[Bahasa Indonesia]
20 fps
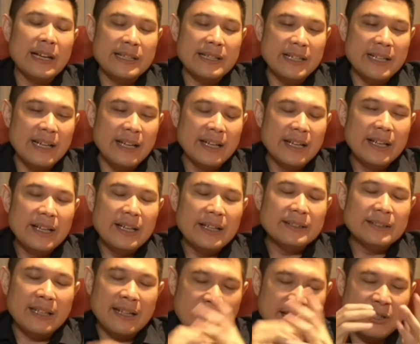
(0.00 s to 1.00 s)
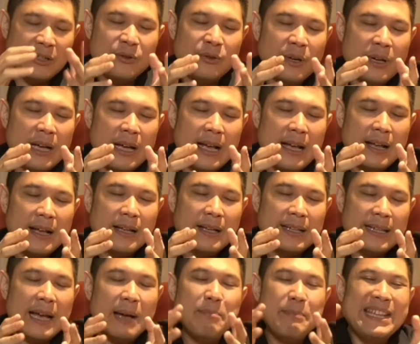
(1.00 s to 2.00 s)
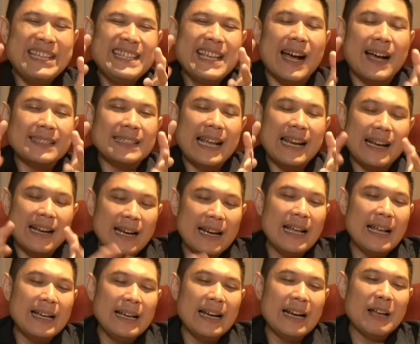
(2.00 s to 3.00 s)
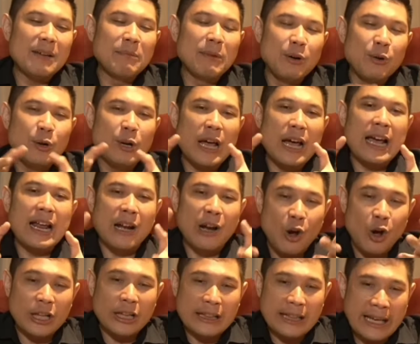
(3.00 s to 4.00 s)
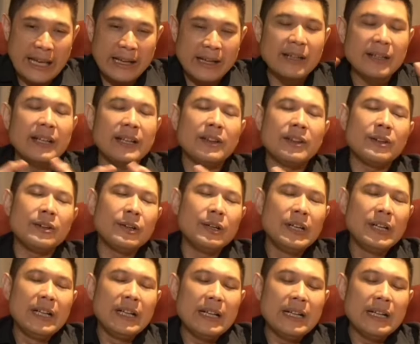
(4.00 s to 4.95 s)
Nah mm. jadi saya rasa juga ya bijaksanalah dalam menggunakan konten gitu